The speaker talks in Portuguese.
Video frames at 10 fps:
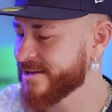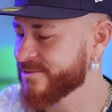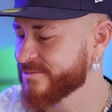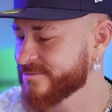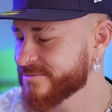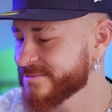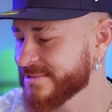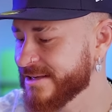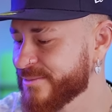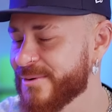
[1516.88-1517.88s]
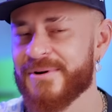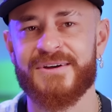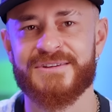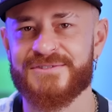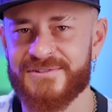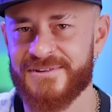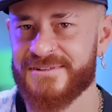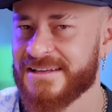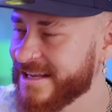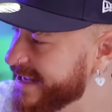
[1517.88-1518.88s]
Eu e o meu maior
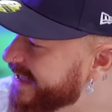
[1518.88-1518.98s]
sonho, que